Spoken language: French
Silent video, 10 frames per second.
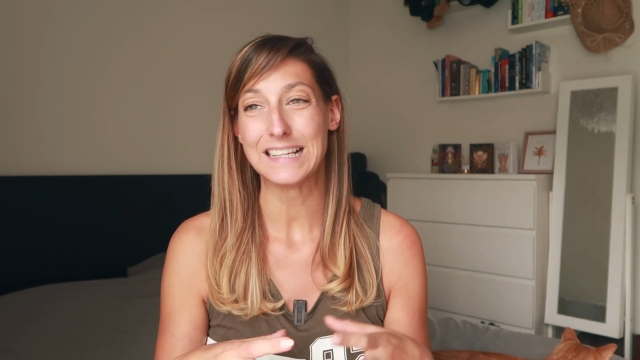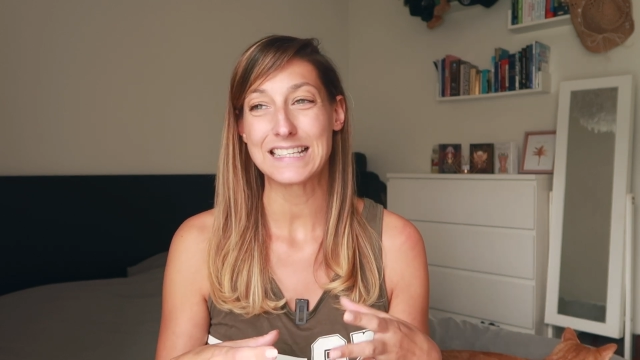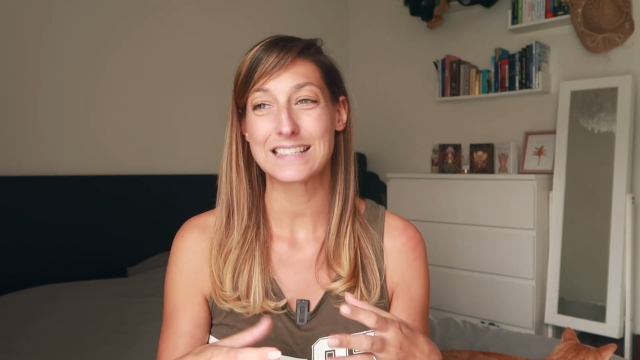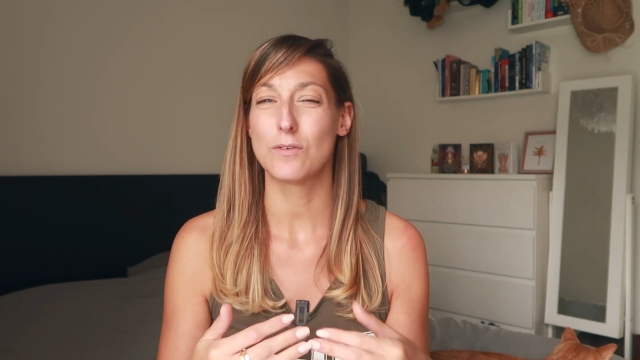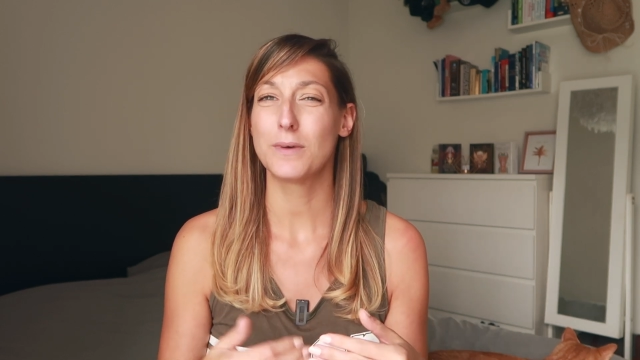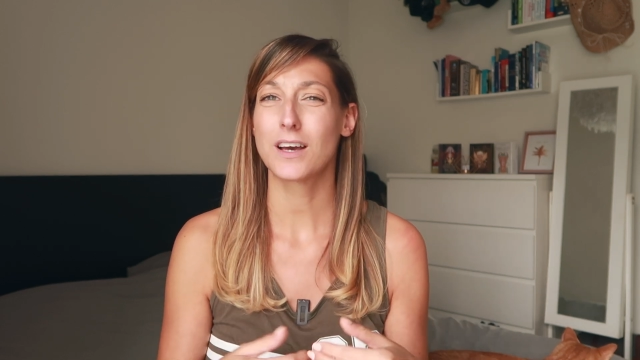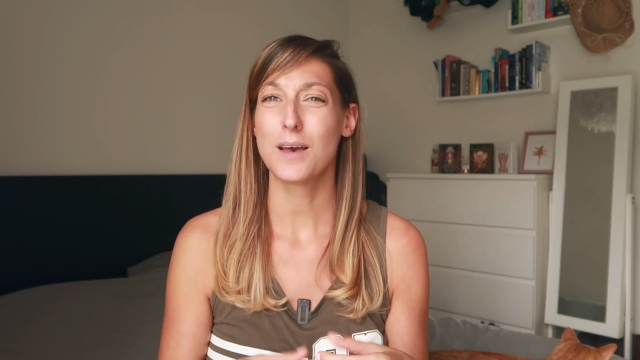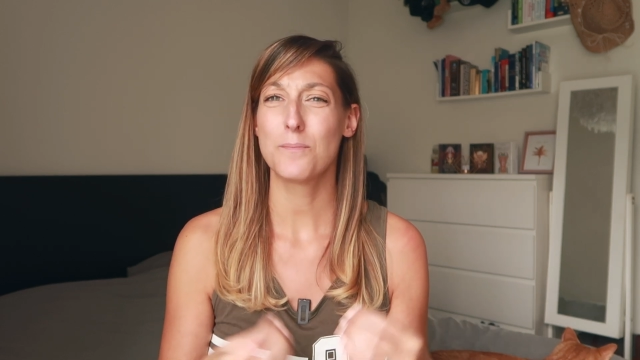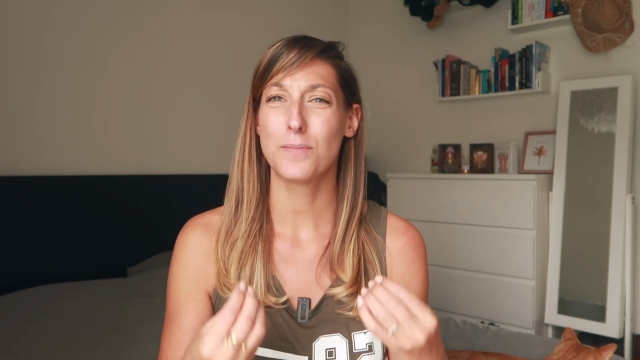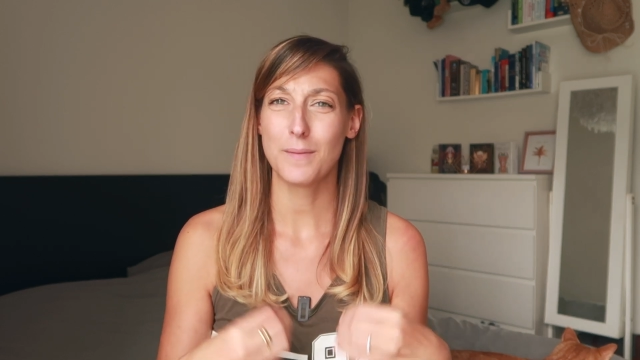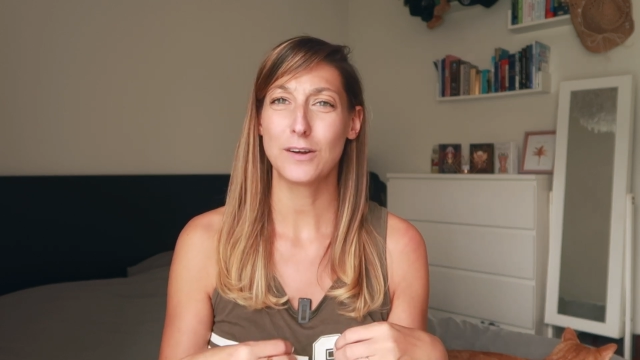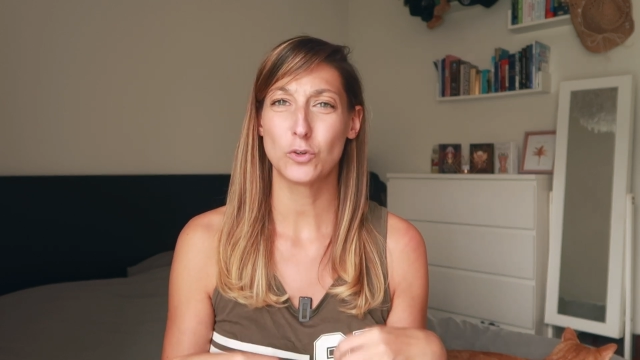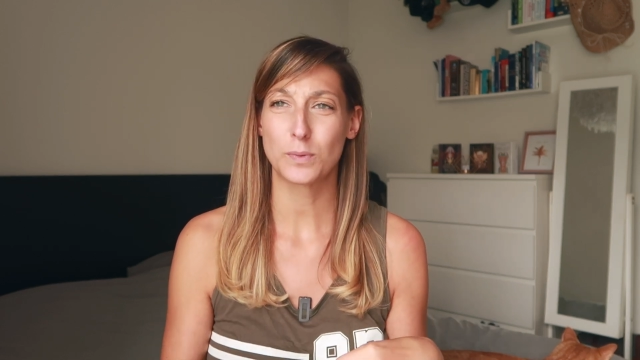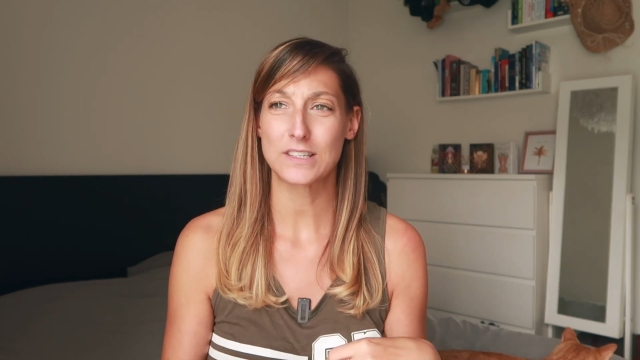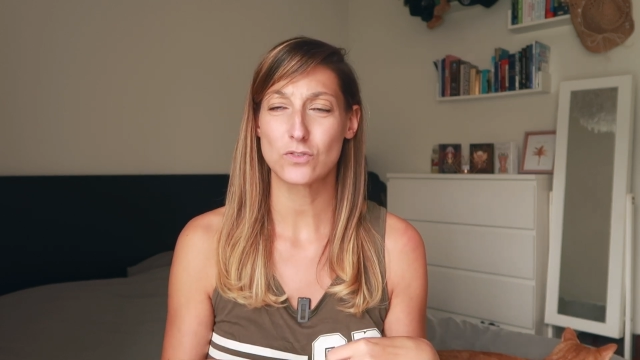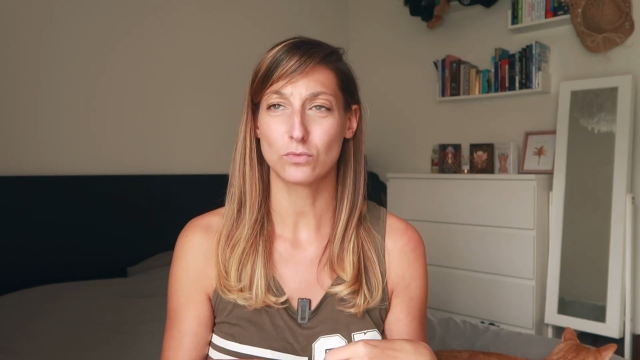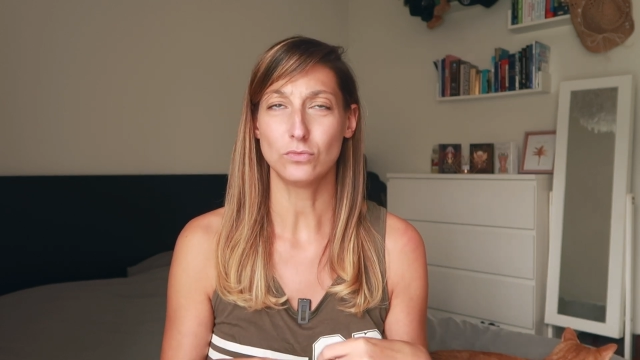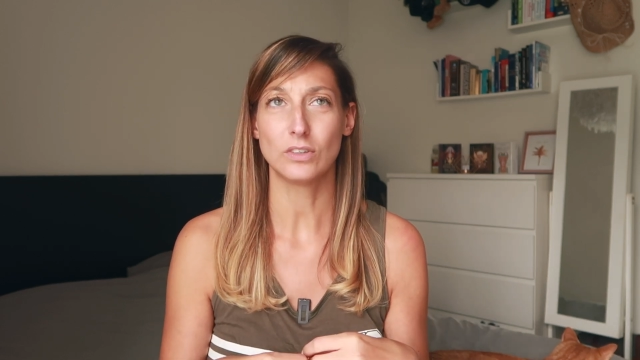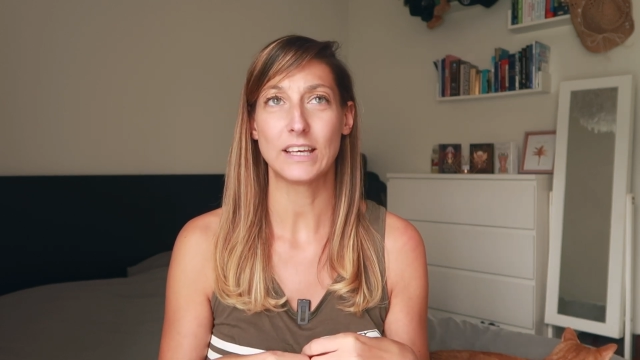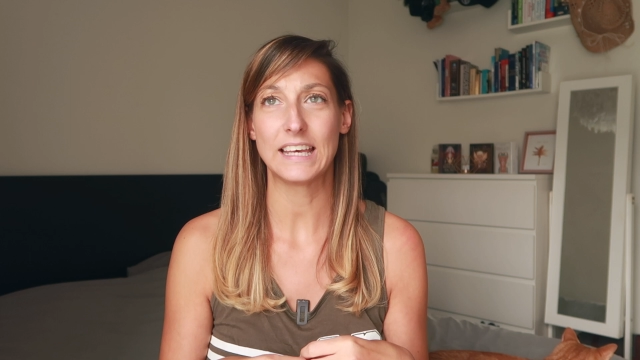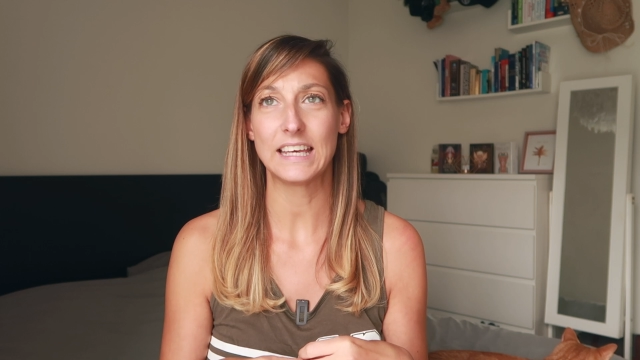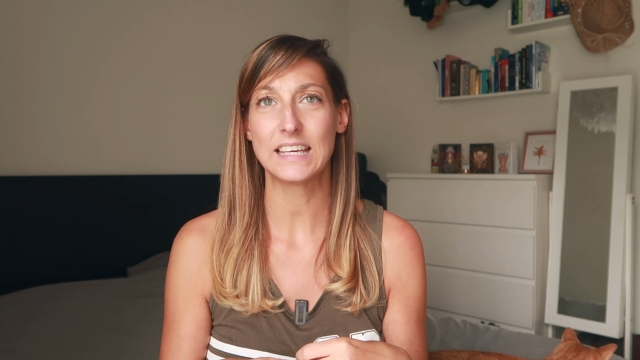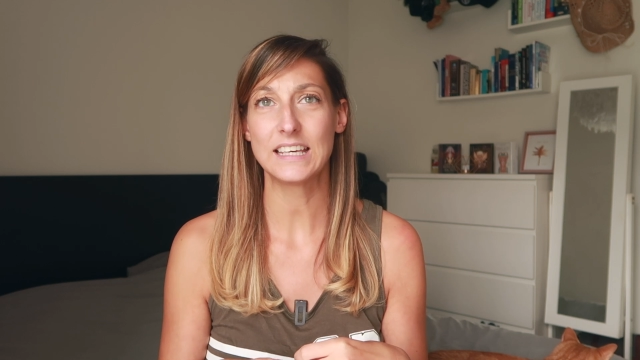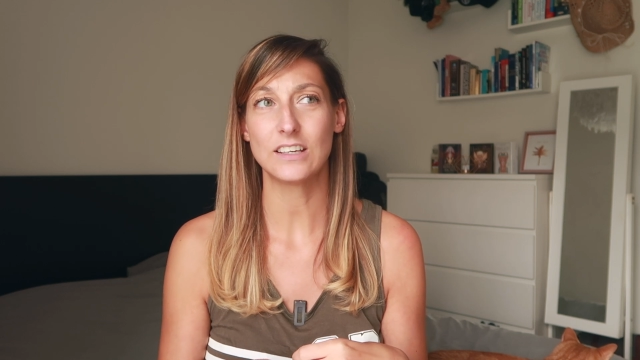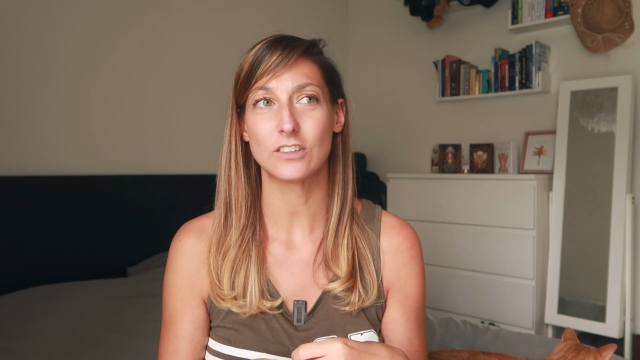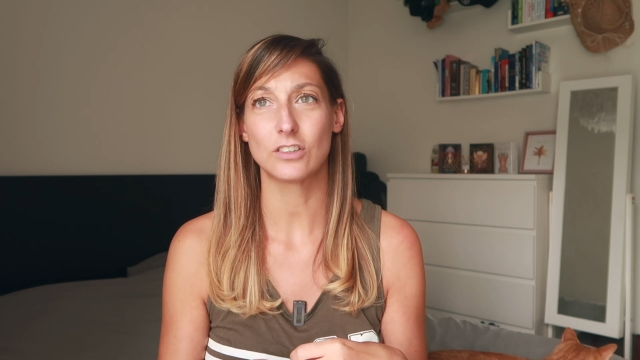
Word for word: ça me met quand même pas mal de pression et